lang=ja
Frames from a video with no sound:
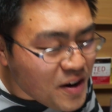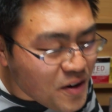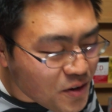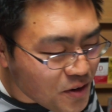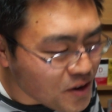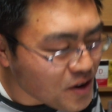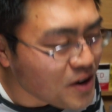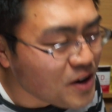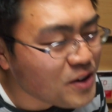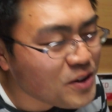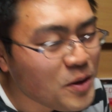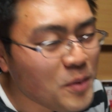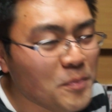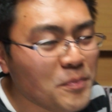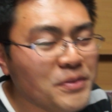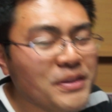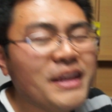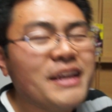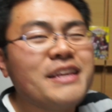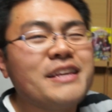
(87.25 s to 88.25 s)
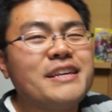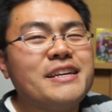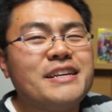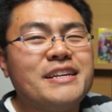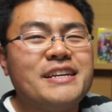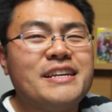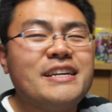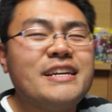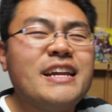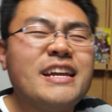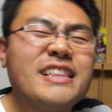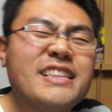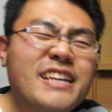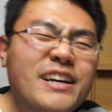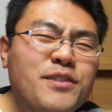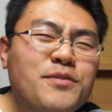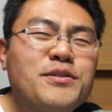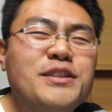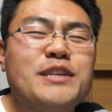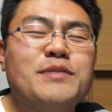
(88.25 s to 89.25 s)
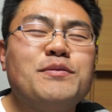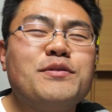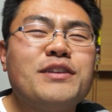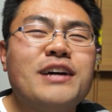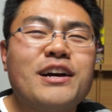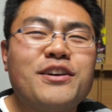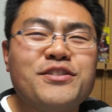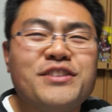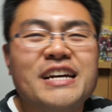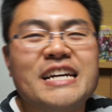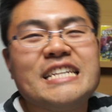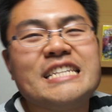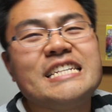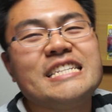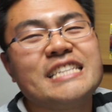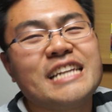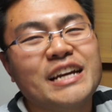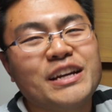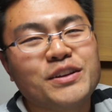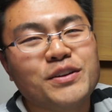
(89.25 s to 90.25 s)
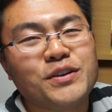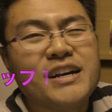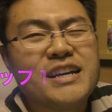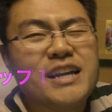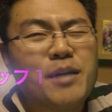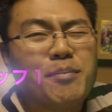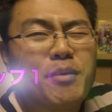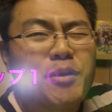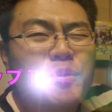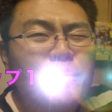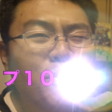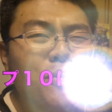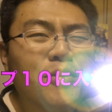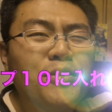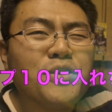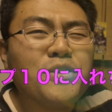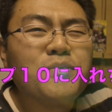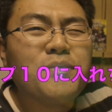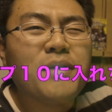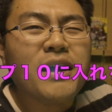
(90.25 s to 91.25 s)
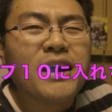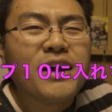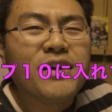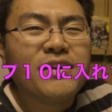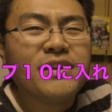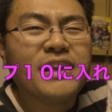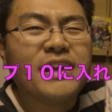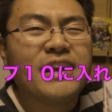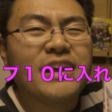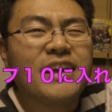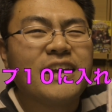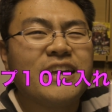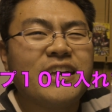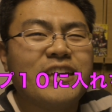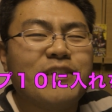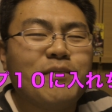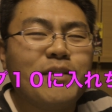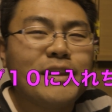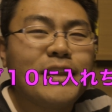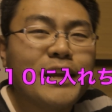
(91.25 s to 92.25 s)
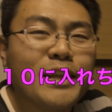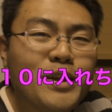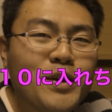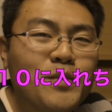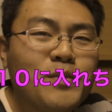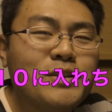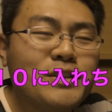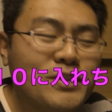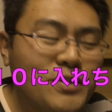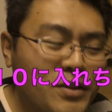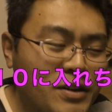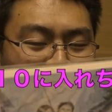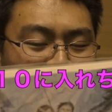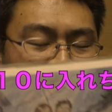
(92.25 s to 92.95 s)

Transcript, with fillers: 画をトップ10に入れちゃう自分が悔しいんだけど、やっぱこういう漫画はね、未だに面白い。